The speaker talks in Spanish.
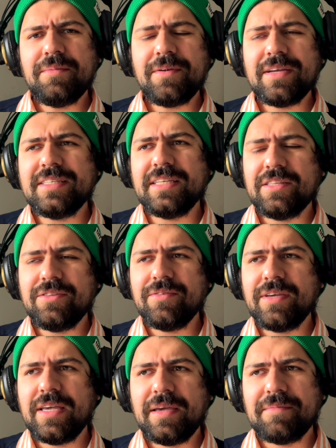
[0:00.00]
porque
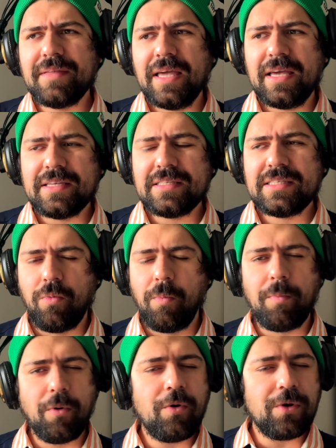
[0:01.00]
siento que es un
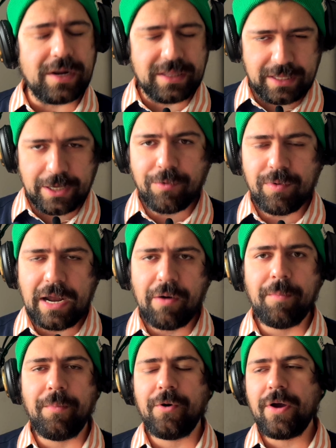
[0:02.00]
poco ridícula,
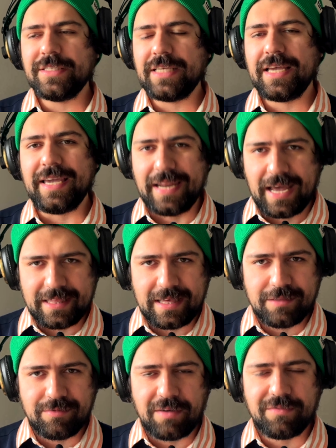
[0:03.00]
un poco
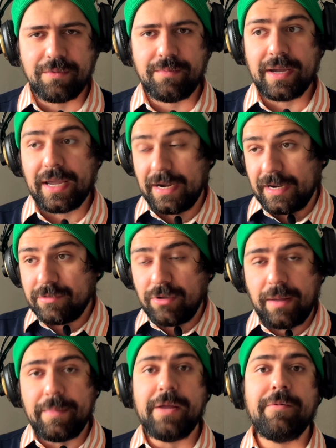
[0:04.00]
exagerada de una forma que el resto de
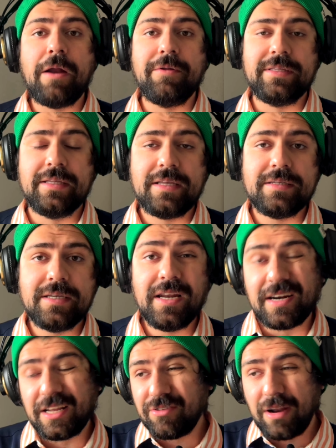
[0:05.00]
la película no intenta hacer,
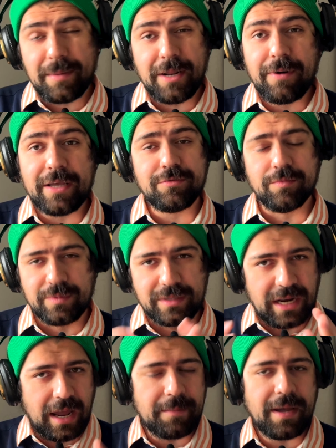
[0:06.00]
el resto de la película es un
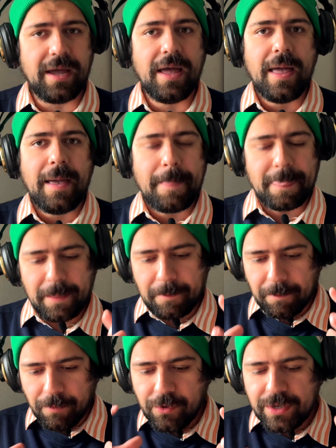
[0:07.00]
drama
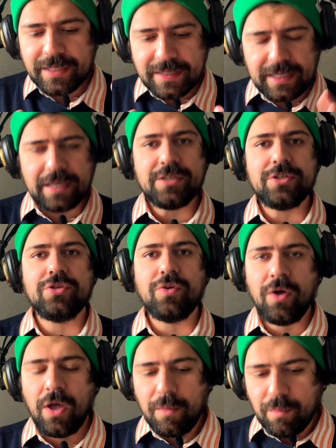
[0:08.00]
muy
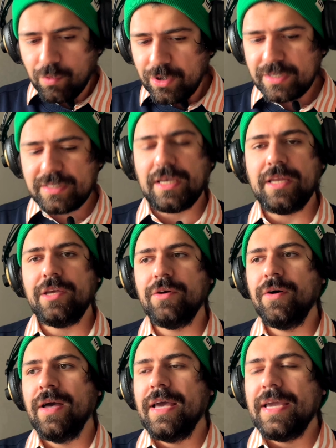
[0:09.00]
tenso, muy
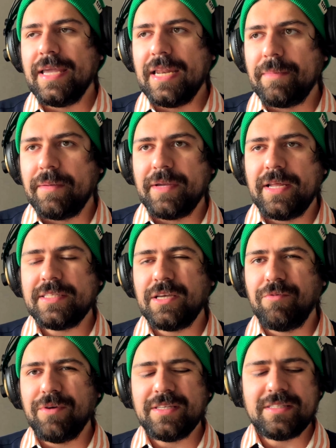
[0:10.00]
serio y la primera
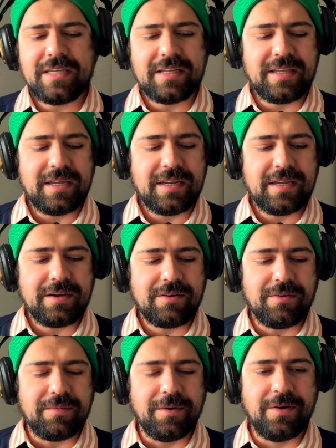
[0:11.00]
secuencia tiene
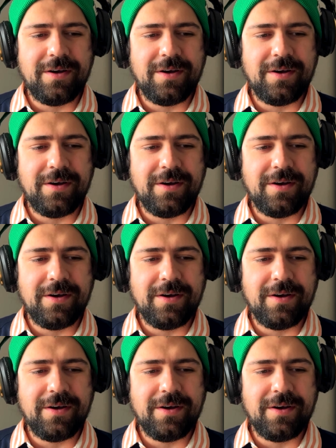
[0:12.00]
como